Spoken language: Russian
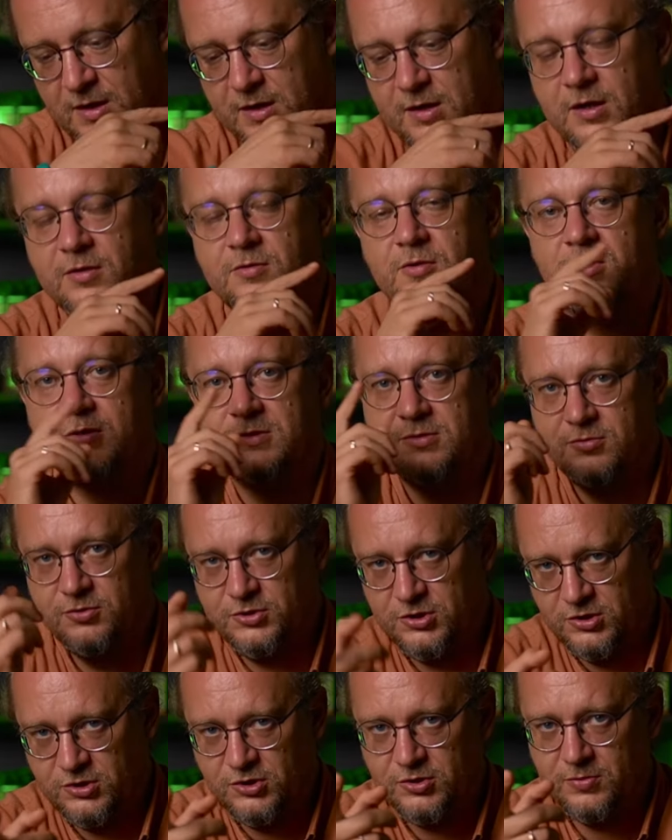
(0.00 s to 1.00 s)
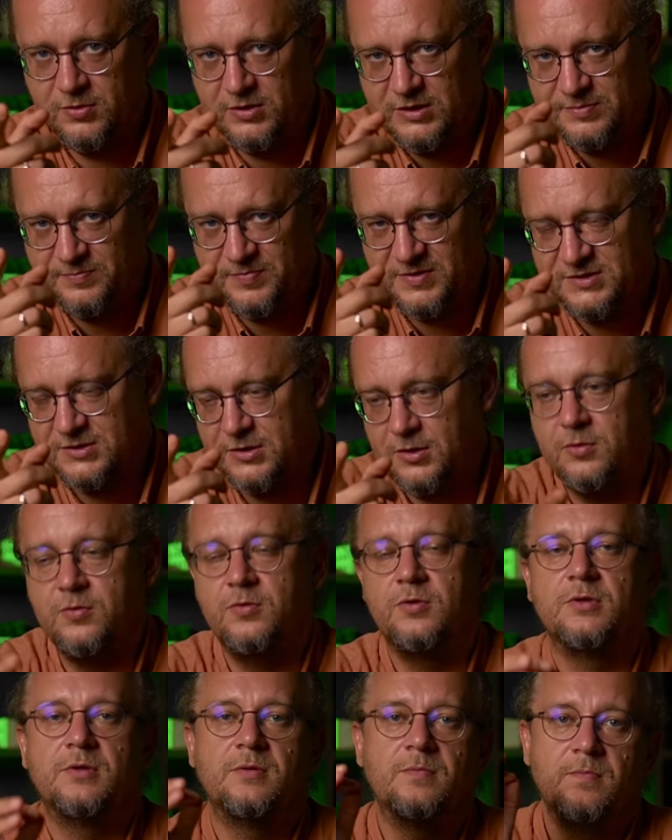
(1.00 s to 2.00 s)
которая в случае чего нас
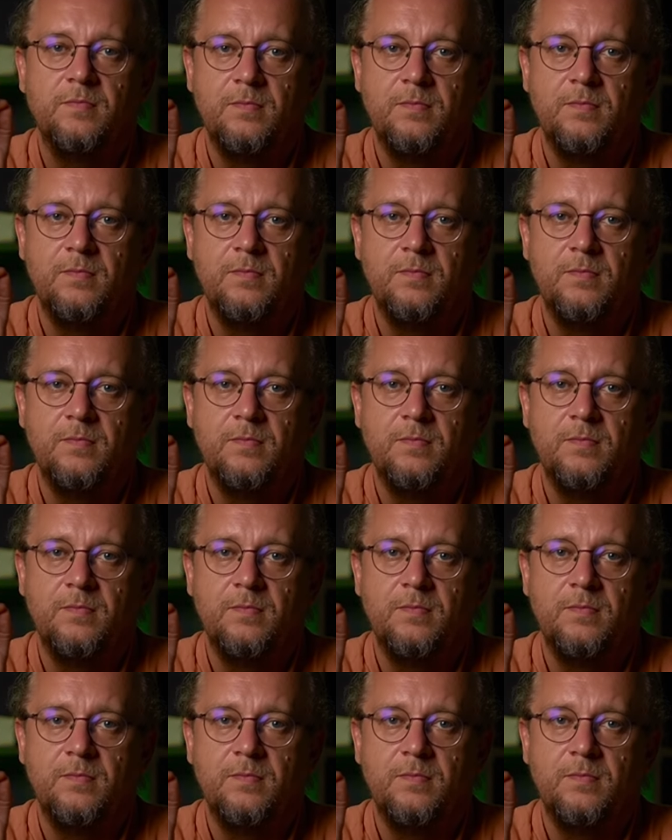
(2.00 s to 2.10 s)
подстрахует.